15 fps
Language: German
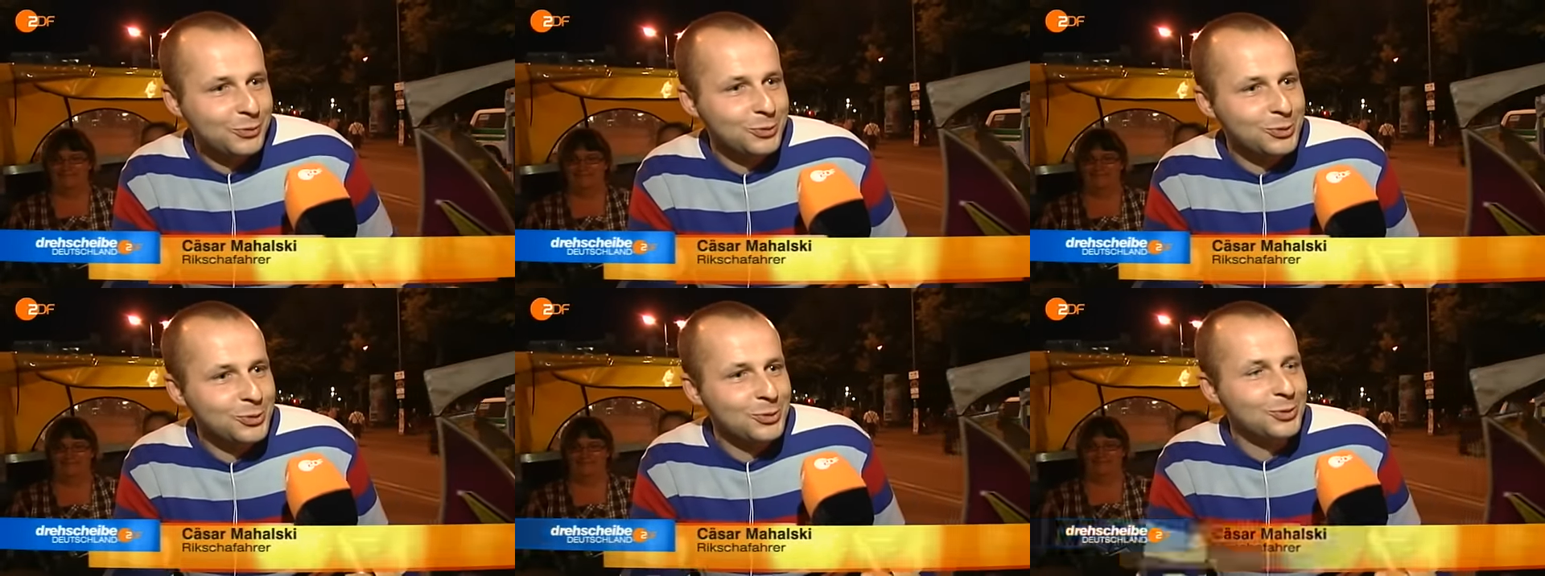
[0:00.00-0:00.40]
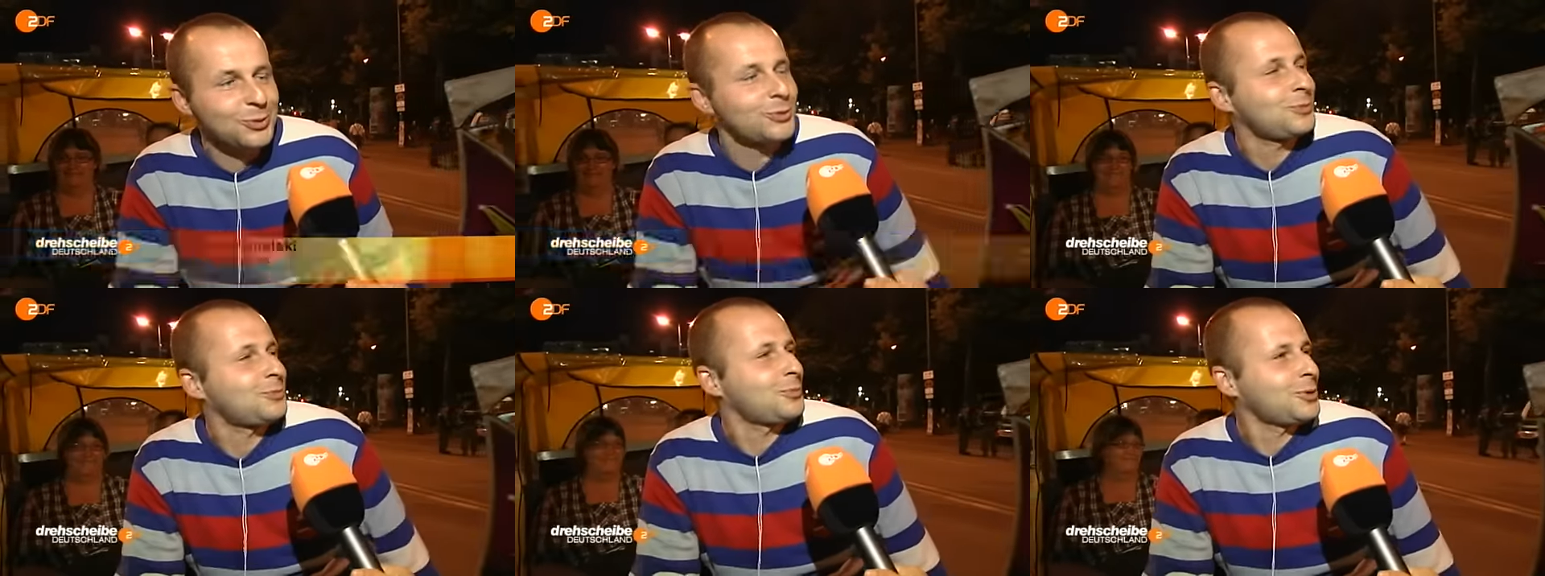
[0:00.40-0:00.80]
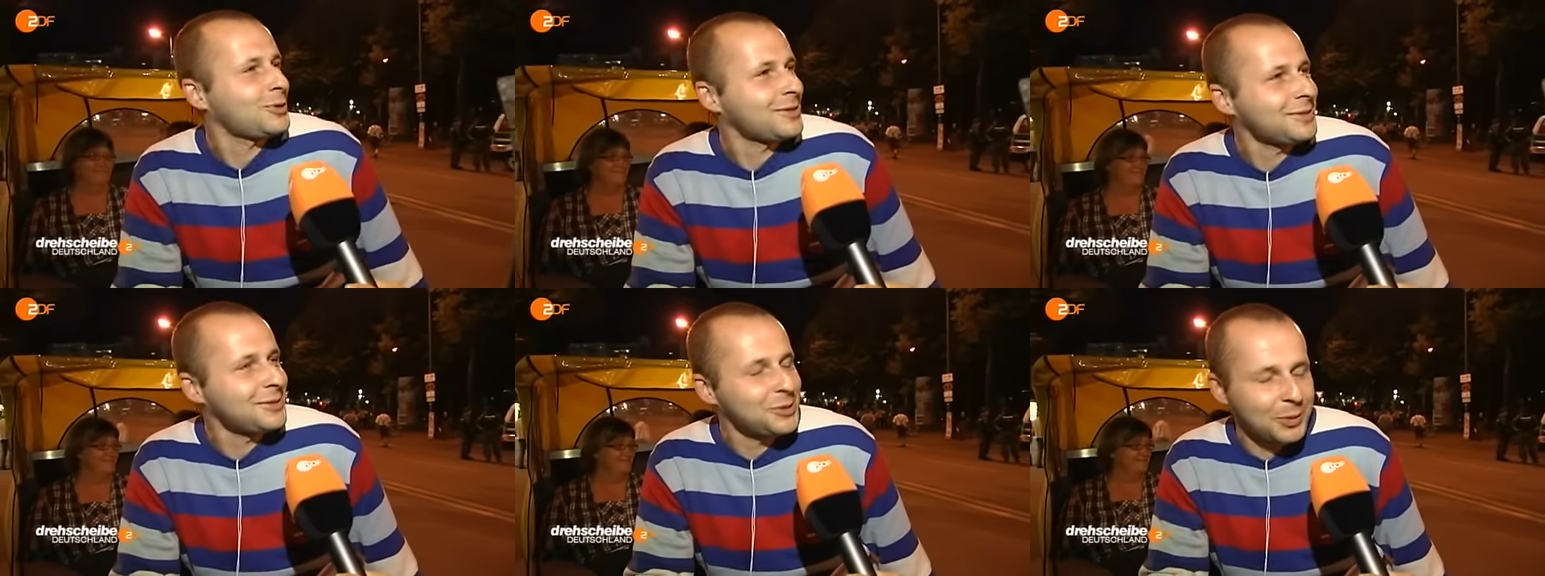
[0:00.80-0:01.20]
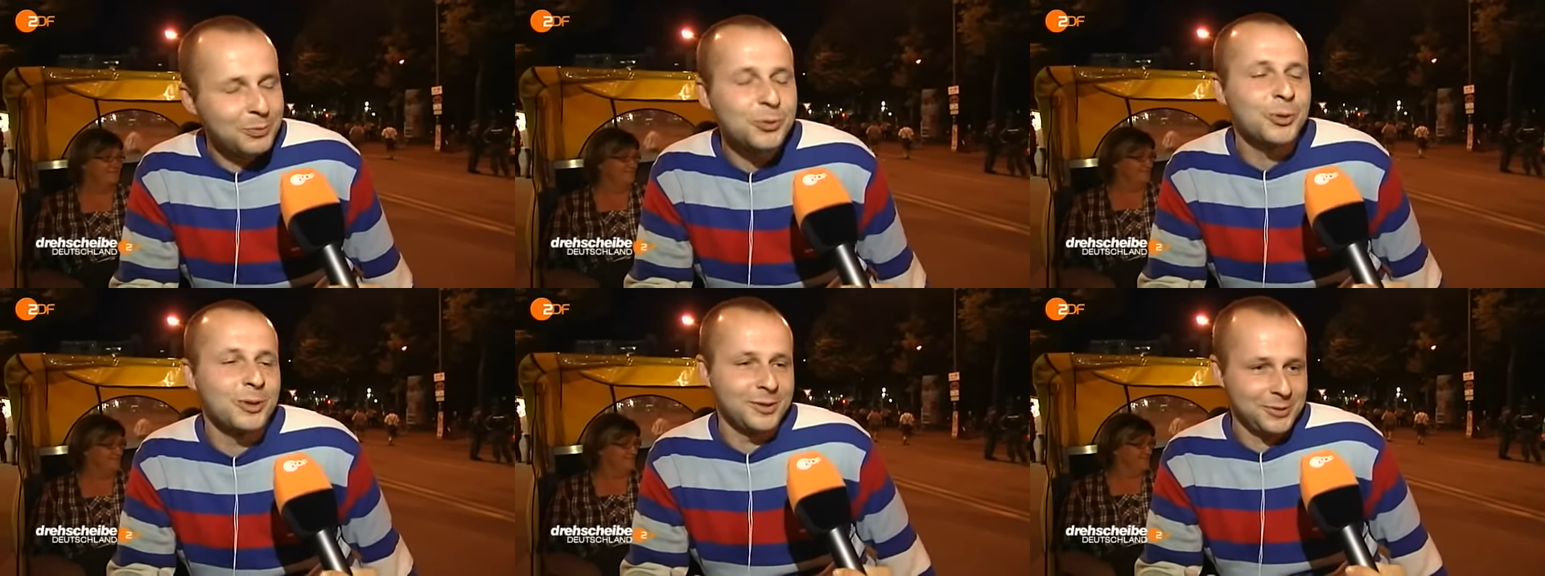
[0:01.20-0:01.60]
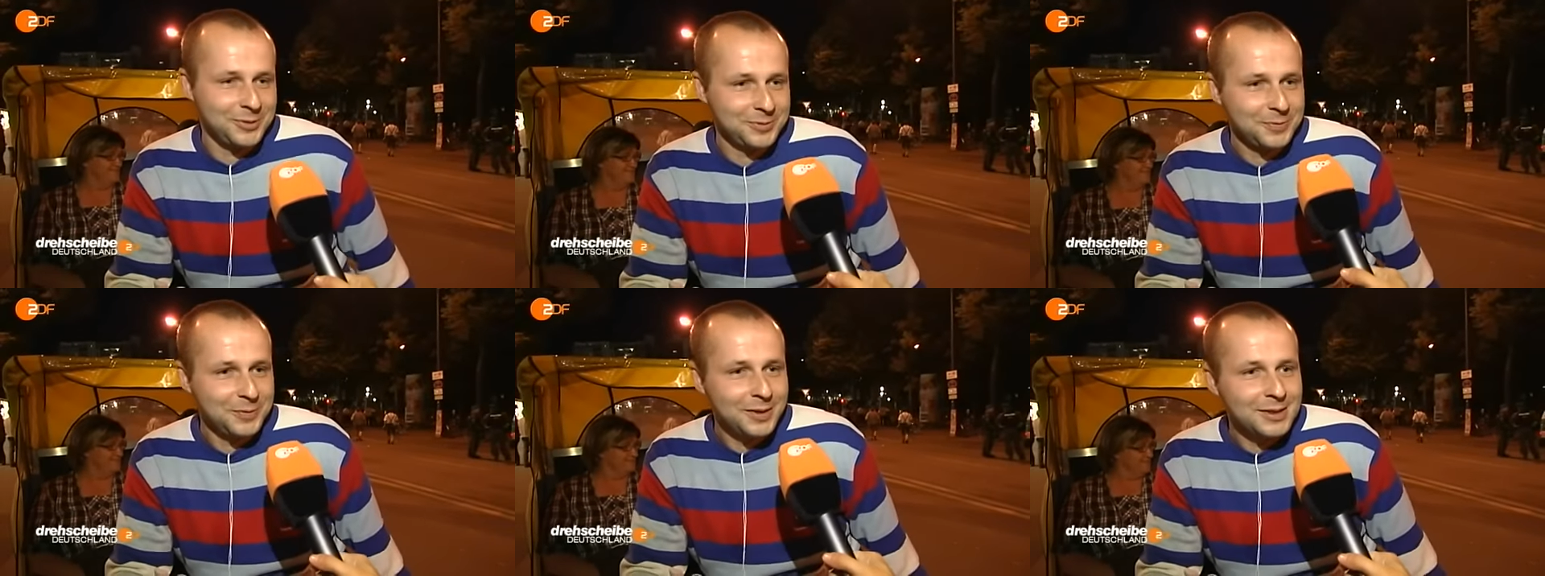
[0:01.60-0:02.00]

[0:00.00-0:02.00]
uns. Es ist gemütlich.